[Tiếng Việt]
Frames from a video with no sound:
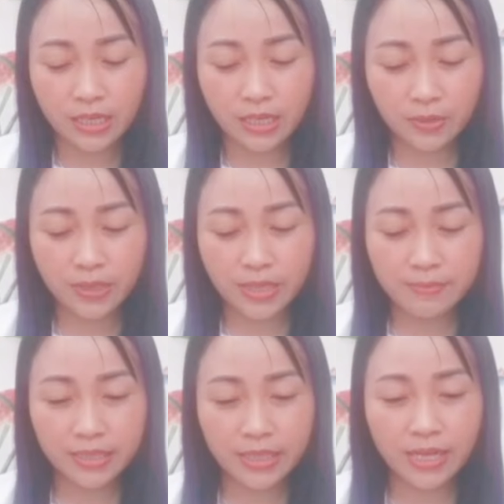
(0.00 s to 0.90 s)
à, lúc
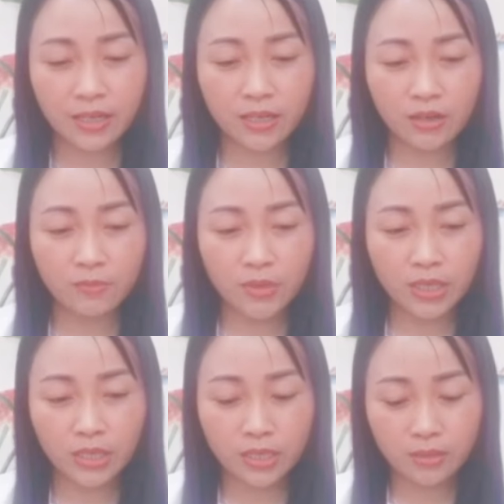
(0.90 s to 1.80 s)
nãy mình thấy là có
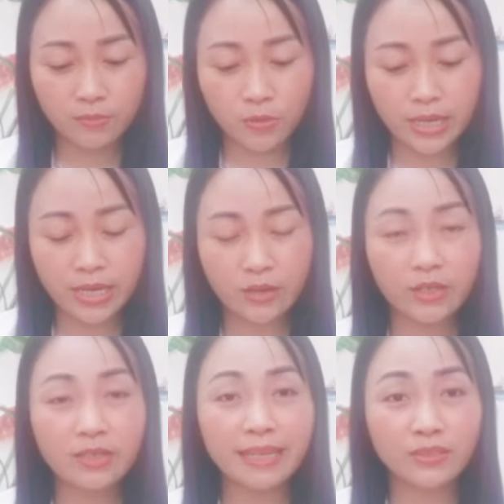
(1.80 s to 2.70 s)
một cái mối quan hệ
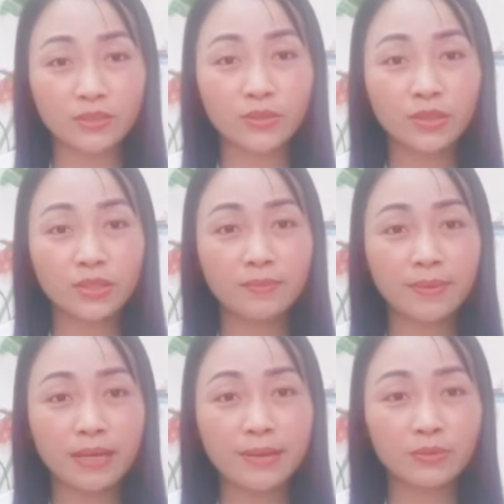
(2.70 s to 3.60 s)
nó cân bằng rồi
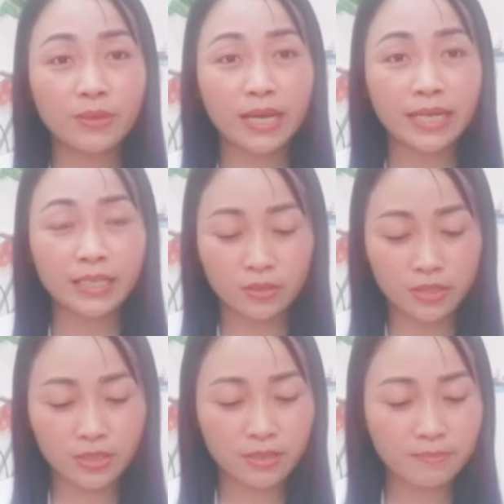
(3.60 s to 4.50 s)
nhưng mà các bạn tụ hai thì
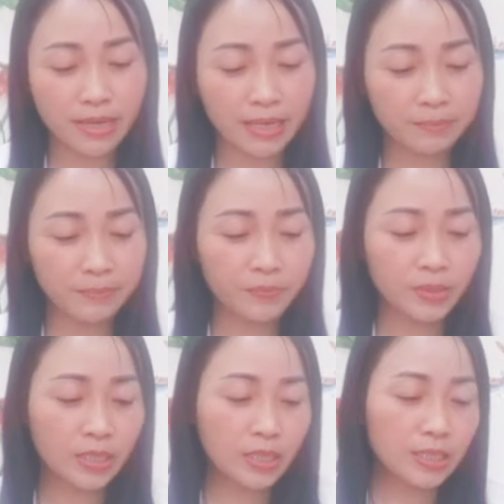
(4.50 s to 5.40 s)
nó chưa cân bằng lắm
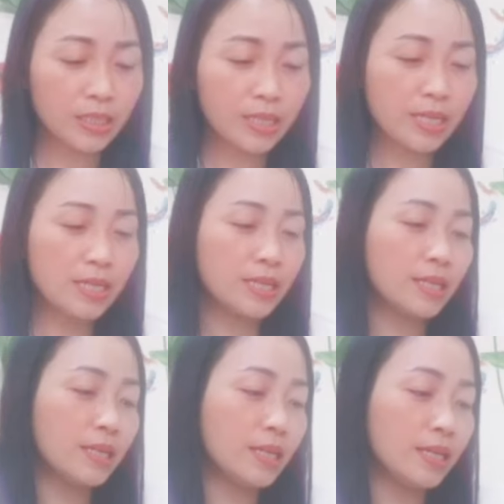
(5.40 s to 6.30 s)
thì đây
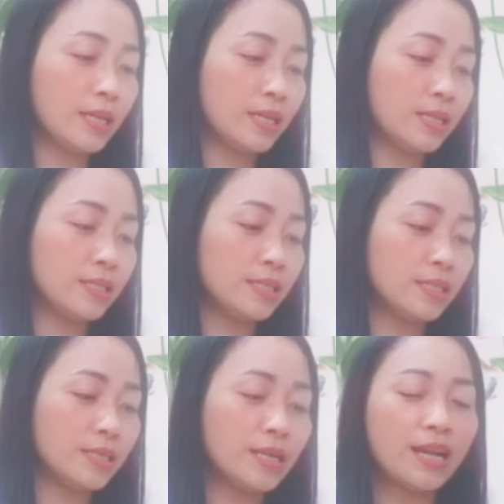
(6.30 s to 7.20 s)
à.
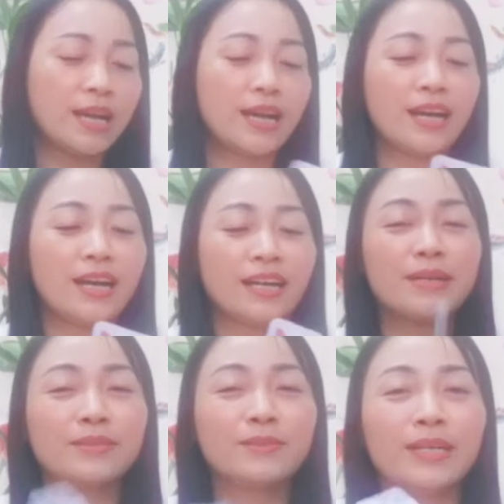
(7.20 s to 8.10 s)
à,
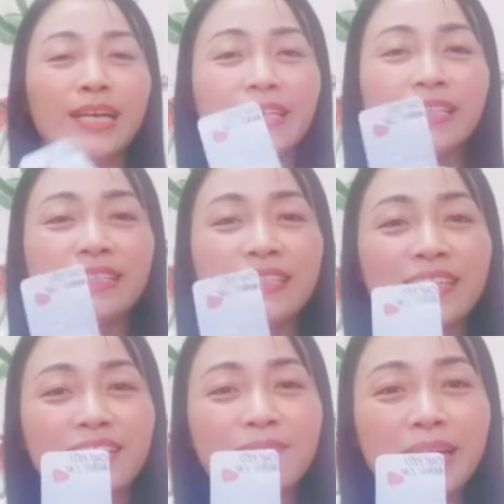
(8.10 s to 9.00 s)
các bạn tụ hai
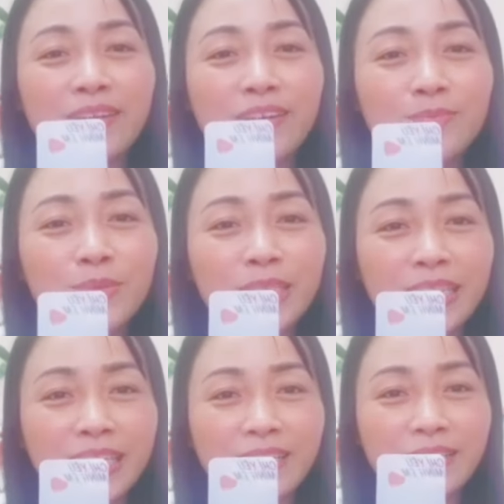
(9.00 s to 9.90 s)
các bạn có một
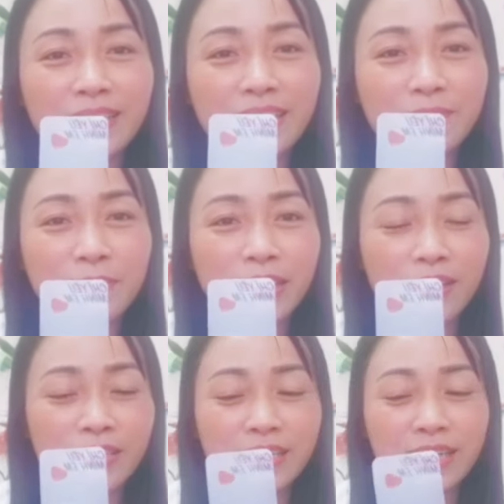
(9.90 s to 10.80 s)
cái người
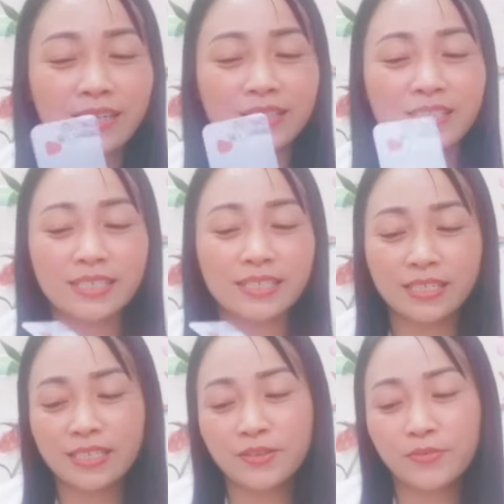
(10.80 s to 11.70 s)
mà nói rằng chỉ
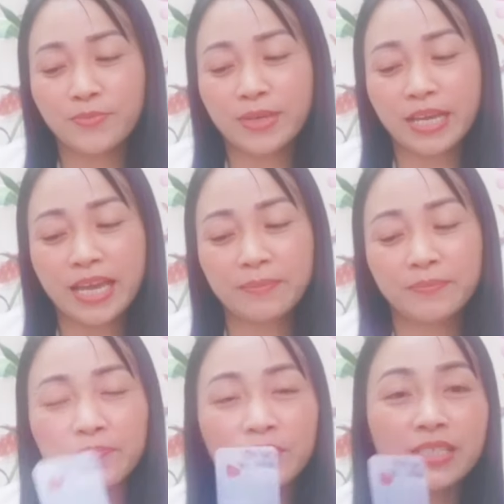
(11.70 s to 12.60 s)
yêu mình
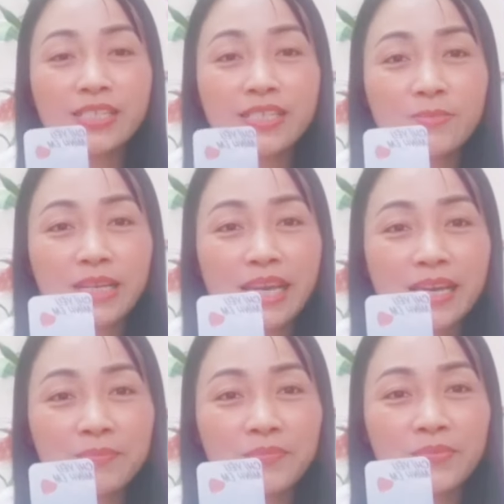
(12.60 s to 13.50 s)
em chỉ yêu mình
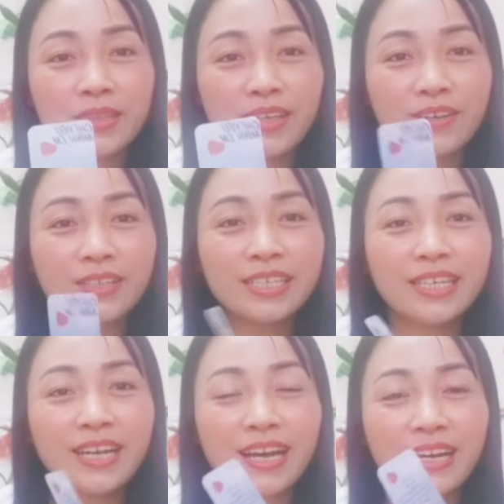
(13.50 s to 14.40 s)
em Đấy, có
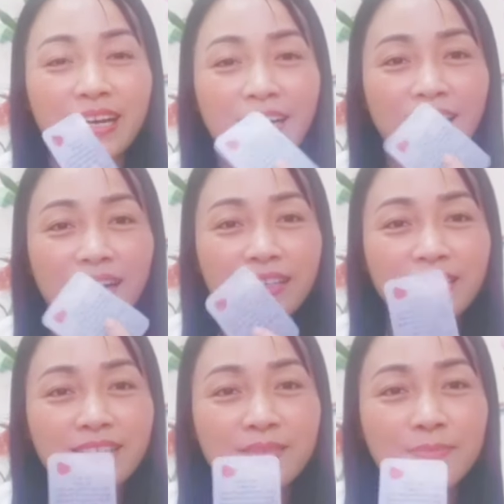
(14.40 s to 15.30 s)
nghĩa là à,
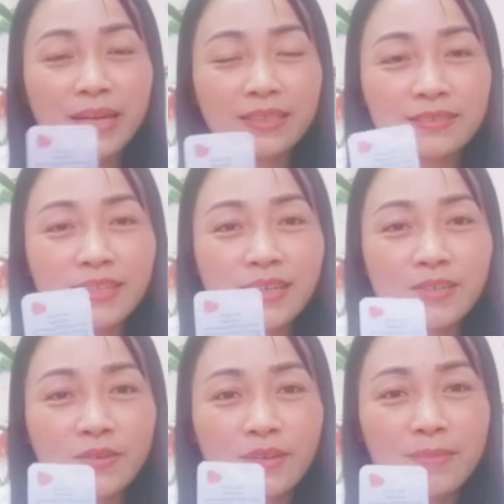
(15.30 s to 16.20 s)
cái người bạn
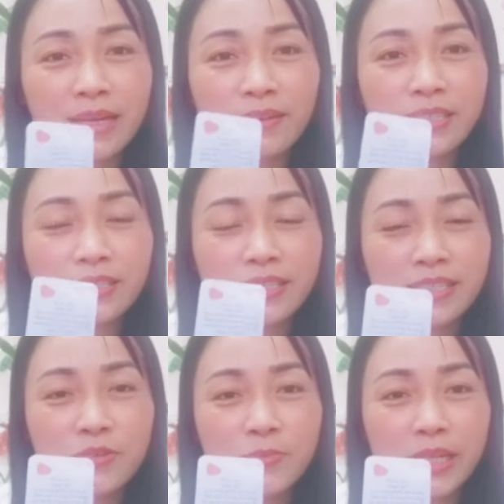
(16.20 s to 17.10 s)
đời của các bạn nói rằng
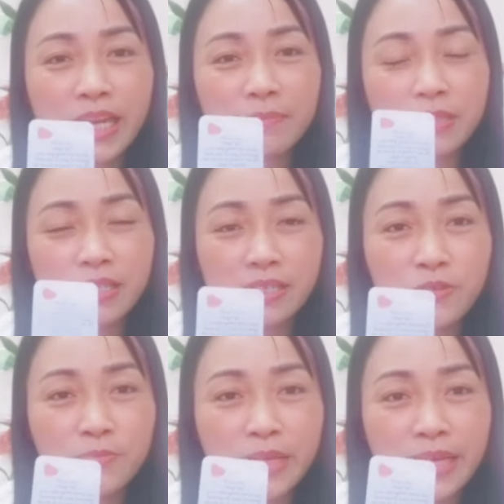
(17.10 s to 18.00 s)
chỉ yêu mình em chỉ
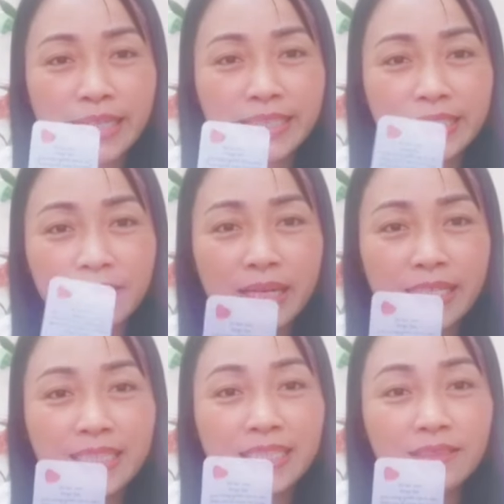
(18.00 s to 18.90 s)
yêu mình anh thì các
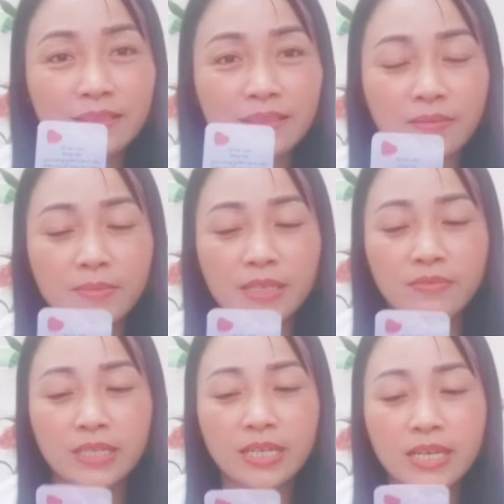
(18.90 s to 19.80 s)
bạn hãy tin tưởng
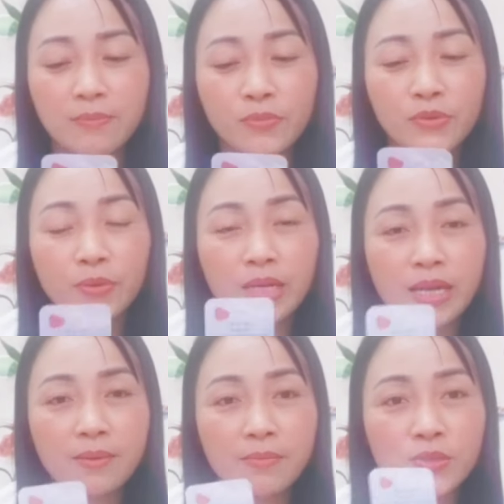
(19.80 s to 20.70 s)
bởi vì đây là mối quan
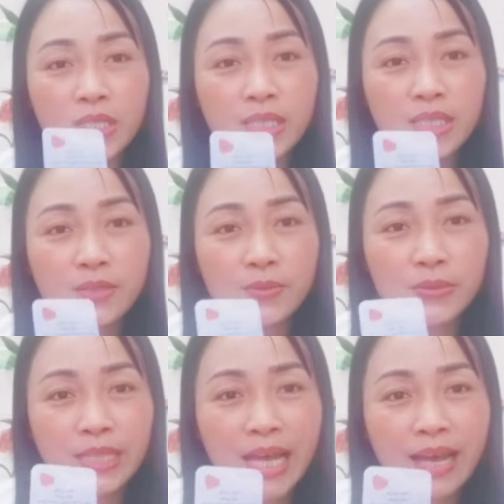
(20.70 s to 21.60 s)
hệ mà duyên định
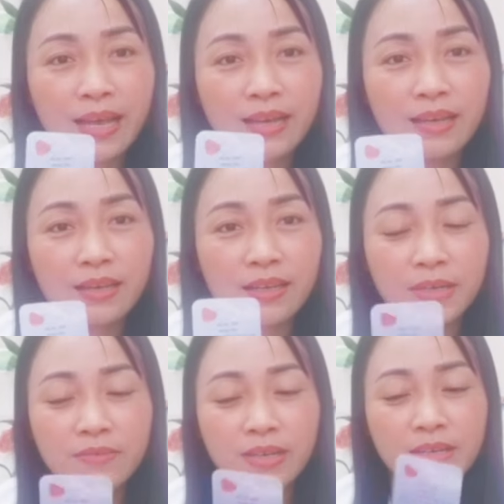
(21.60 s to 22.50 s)
của chúng ta
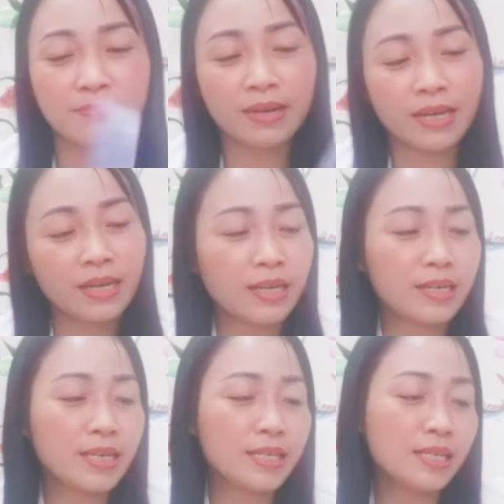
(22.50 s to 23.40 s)
Đấy, bởi vậy mà
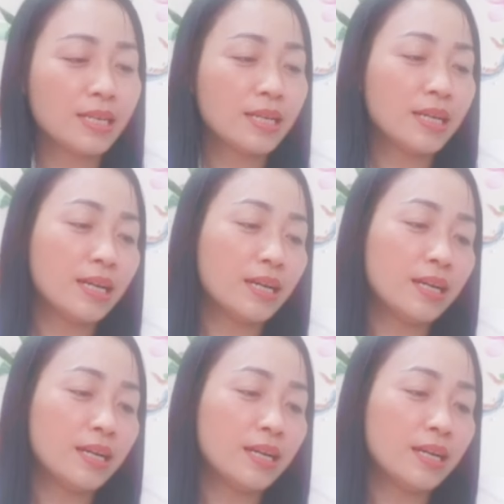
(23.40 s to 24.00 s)
đây à,